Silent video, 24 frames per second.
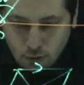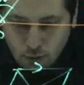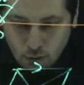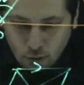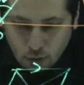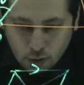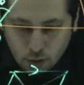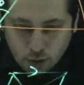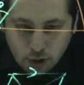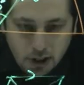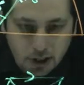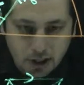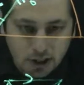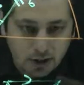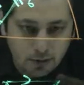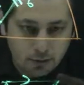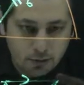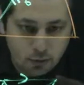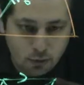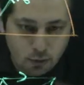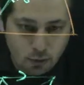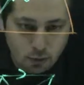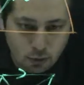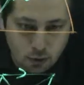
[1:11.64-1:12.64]
yüksekliği,
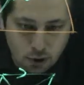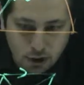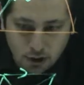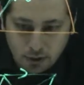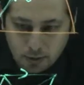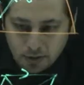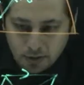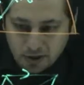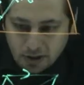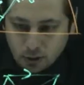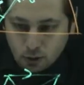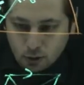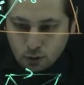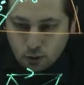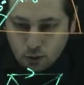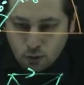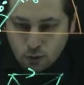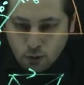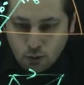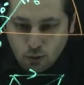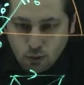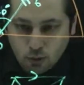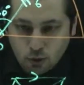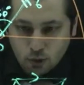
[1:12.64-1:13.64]
bunun yüksek mesela şu
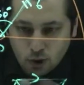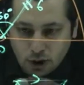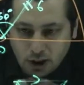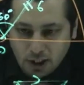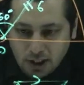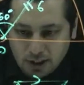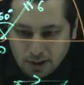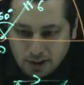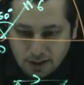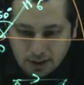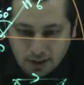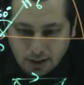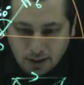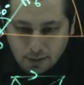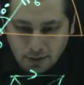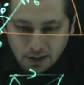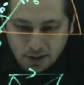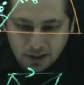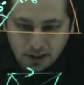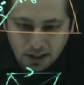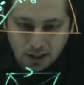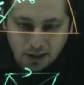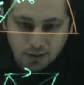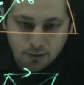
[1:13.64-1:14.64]
üçgenin
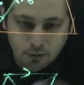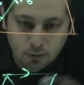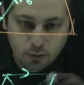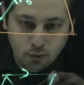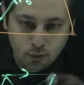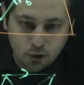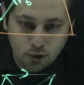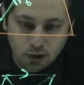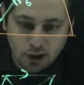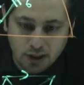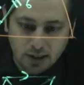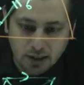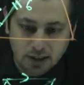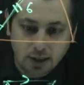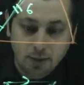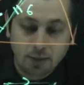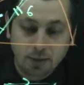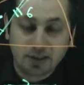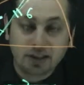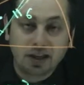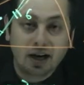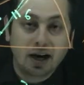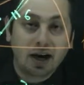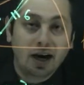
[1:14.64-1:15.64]
tabanıyla bu üçgenin
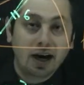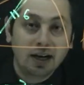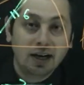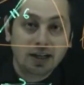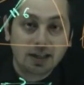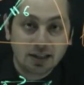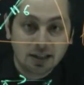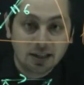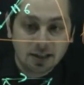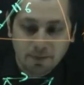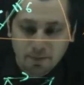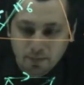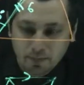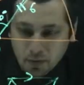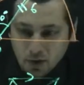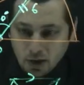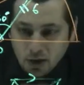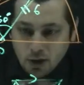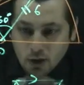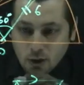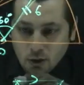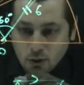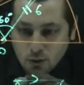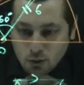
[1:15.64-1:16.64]
tabanı aynı.
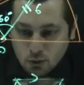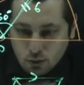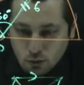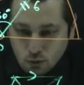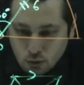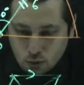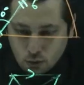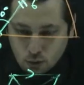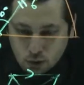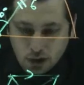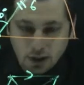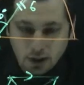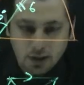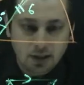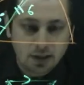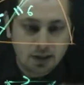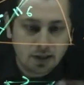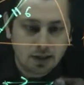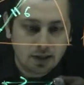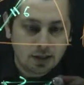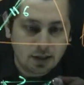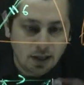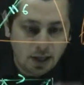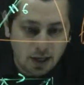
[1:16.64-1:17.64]

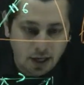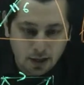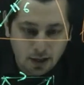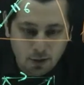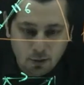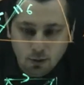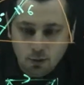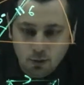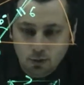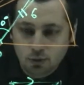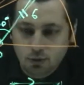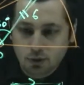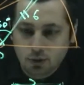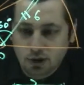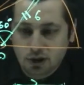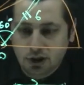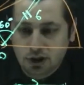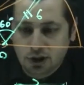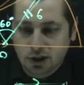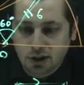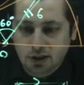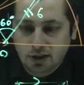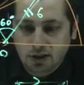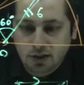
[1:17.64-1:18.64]
Yükseklikleri de aynı olduğu
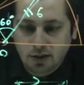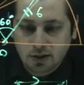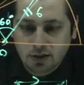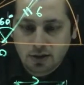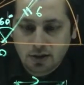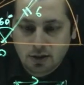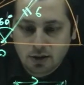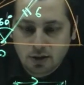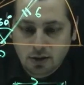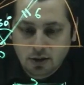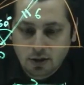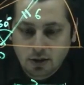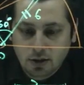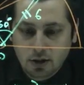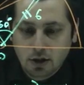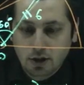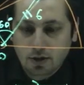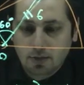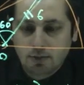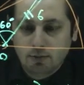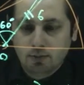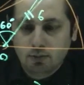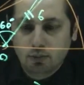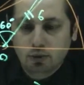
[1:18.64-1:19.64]
için
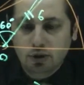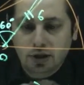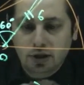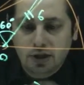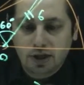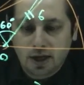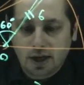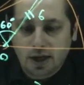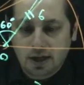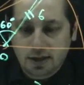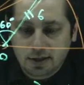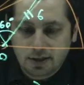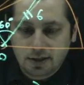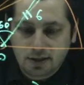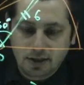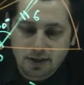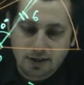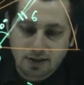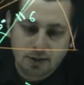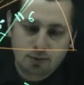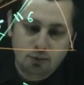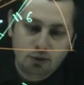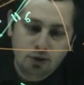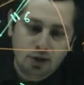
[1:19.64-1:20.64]
bu da R artı S
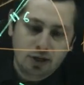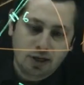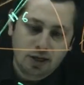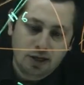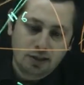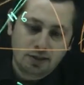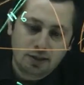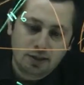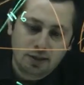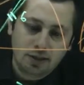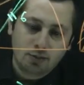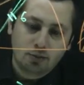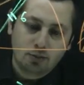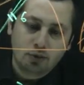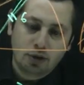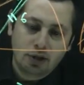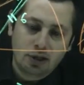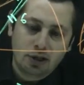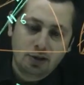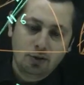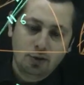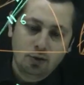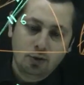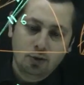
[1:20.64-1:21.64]
ise bu da R artı S'den
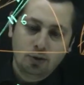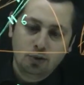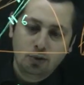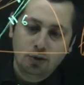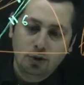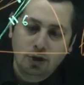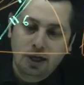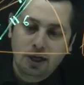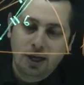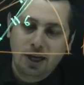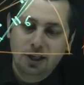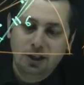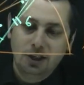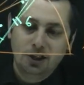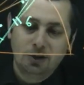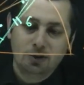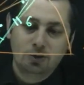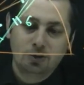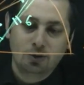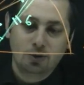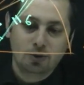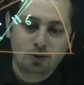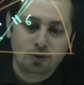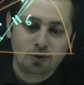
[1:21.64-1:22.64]
buralar ne oldu?
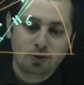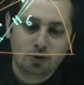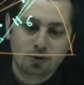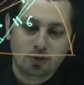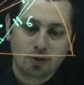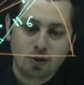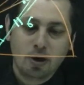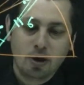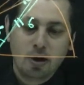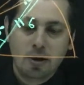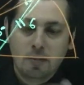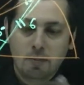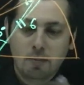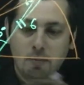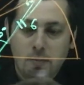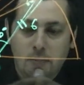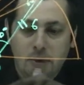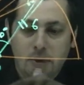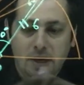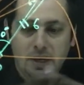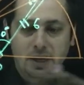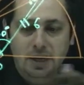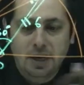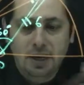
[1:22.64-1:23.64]
Eşit oluyordu.
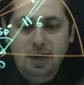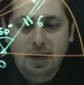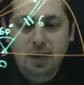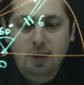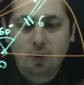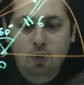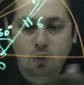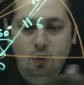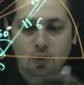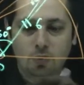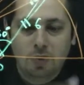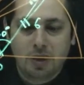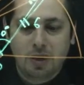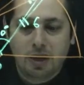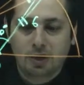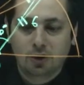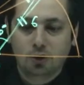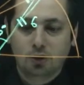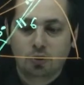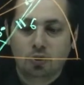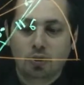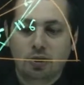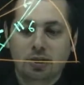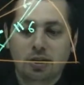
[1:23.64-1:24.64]
Paralel olmayan
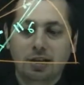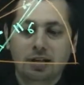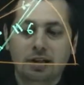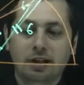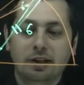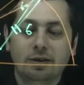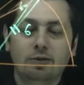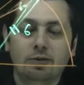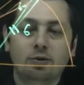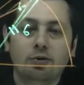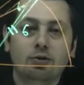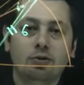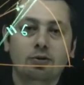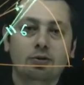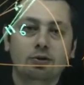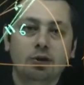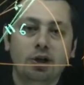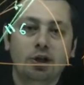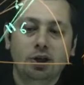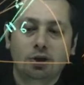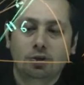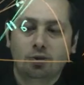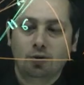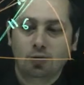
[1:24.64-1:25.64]
şu alanlar ne oluyordu?
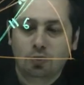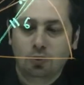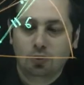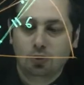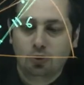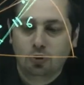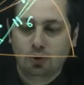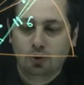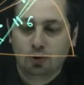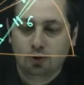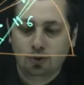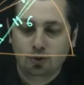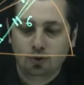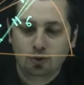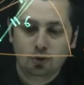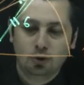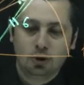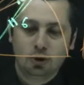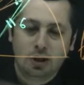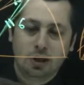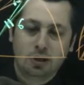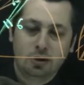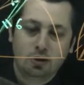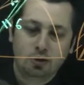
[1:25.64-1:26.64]
Eşit oluyordu. Çünkü şu
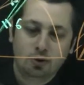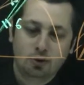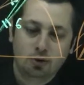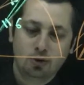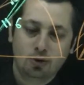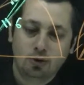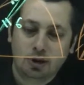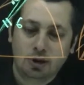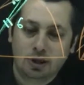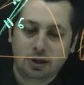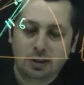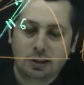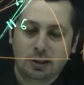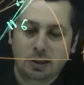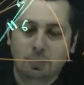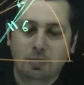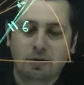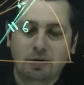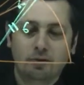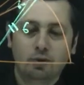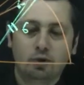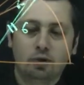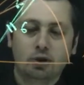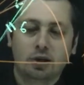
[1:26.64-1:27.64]
üçgenle şu üçgenin
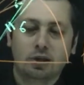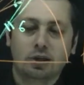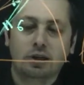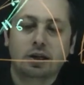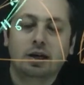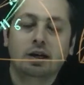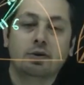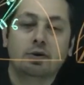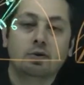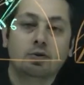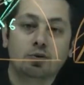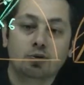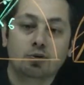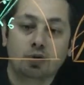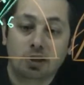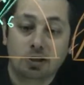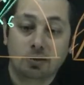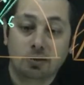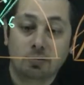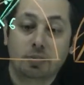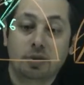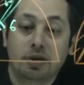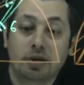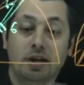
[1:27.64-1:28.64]
taban ve yüksekleri aynı olduğu
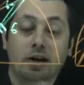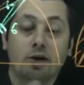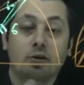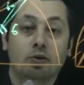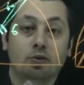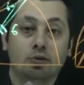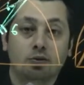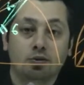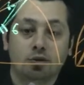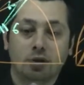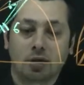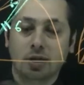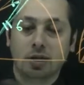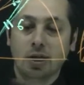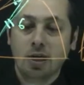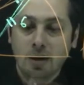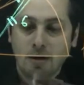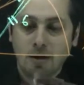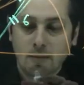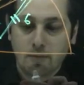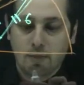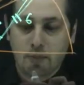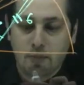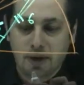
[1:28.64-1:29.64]
için paralel olduğundan.
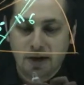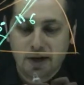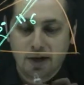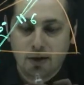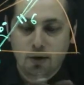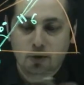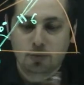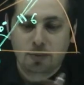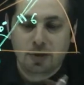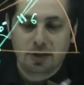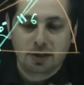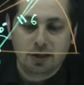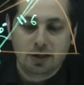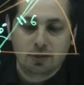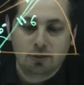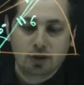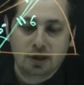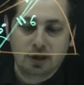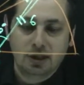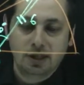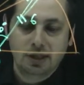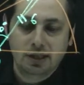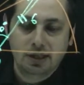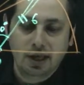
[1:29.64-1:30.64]
Paralel olmayanlar
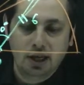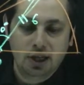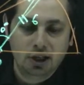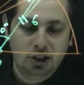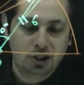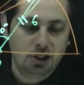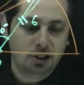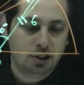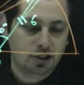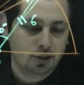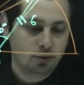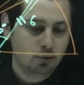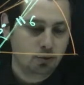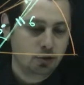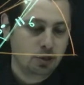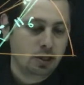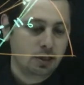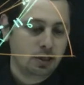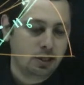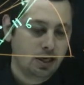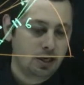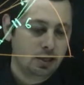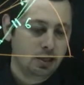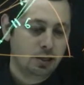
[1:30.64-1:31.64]
bunlar neydi? Eşitti. Bunu
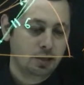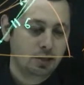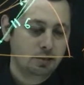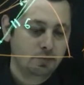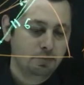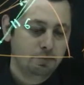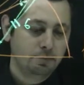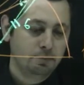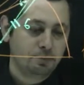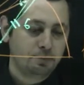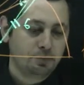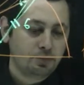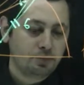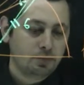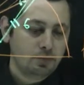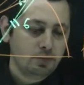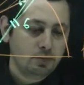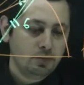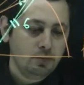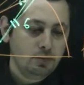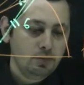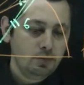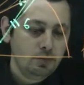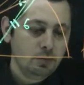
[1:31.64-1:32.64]
tekrarlayalım
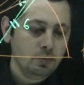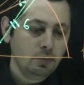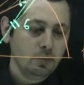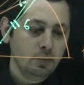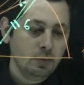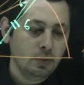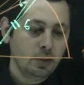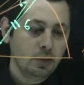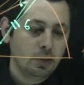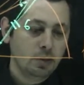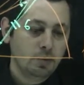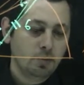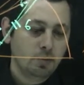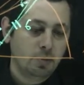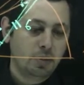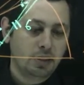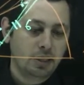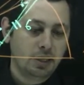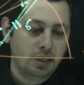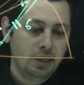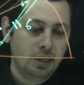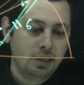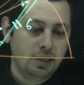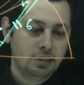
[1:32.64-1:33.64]

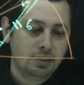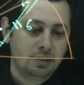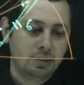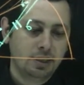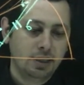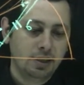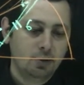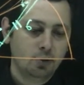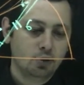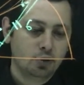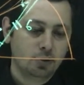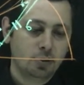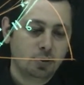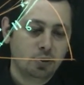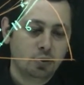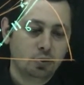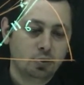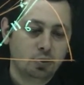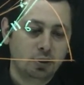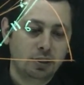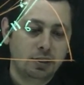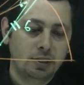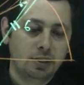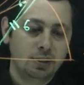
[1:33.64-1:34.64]
paralelse o zaman
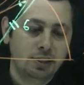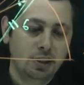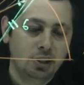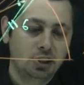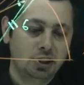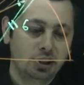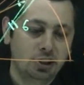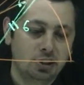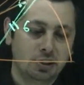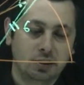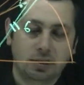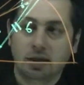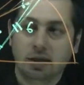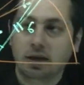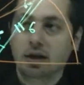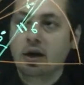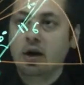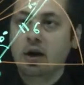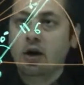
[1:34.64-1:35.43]
şunlar neydi? Eşitti.